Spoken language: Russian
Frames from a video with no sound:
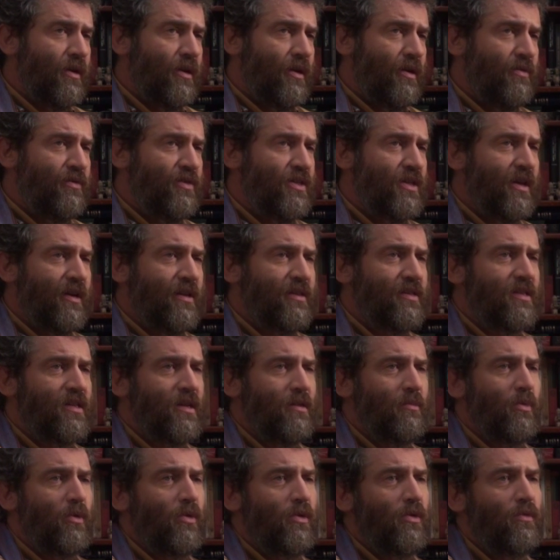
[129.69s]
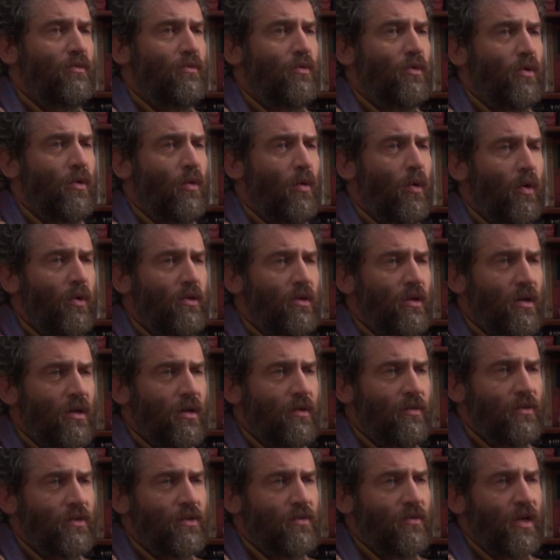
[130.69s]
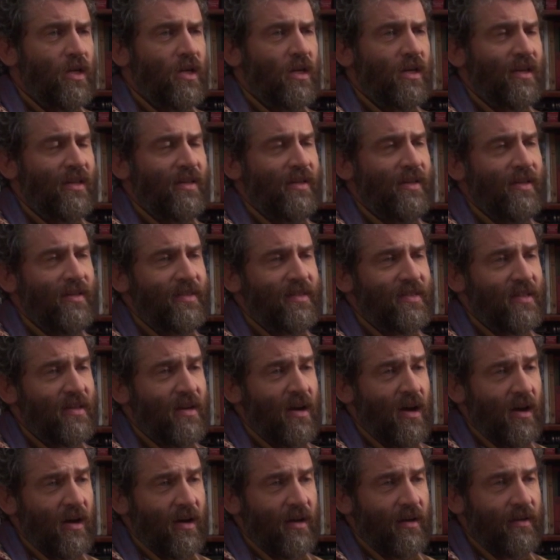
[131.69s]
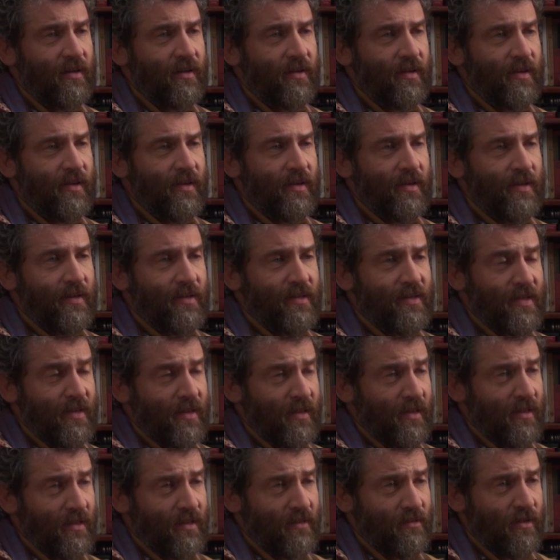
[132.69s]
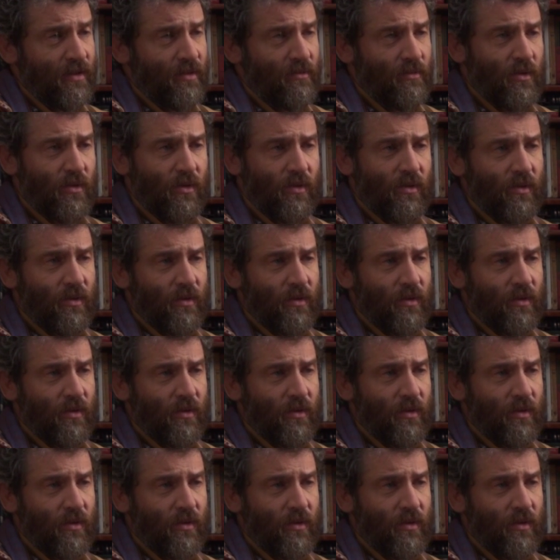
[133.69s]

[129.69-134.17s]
и взял с собой двух отроков своих и Ицхака, сына своего,